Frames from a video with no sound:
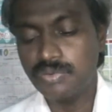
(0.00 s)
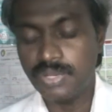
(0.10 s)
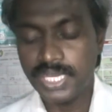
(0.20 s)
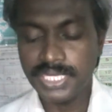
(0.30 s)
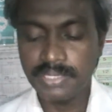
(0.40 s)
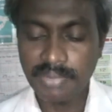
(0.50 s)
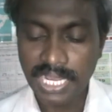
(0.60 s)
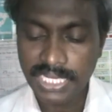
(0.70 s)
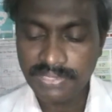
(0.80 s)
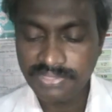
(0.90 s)
వారి
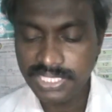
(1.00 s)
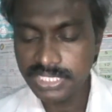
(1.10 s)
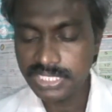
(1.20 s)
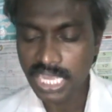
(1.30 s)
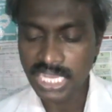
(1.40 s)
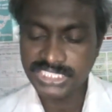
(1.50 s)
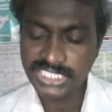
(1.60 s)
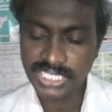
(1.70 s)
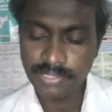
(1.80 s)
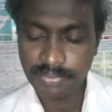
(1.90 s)
మాట విని
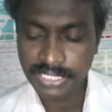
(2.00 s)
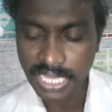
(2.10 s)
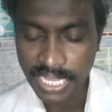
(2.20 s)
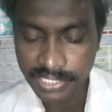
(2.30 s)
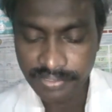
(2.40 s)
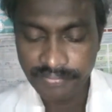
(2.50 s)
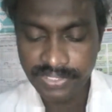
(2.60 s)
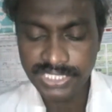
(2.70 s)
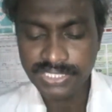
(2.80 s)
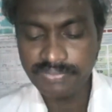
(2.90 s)
ఆశ్చర్యపడి ఆయనను
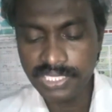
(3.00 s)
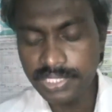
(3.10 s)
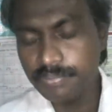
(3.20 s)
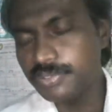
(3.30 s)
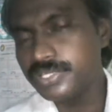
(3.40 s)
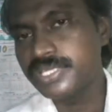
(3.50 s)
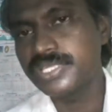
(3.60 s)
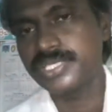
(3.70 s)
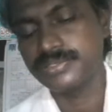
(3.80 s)
విడిచి వెళ్ళిపోయిరి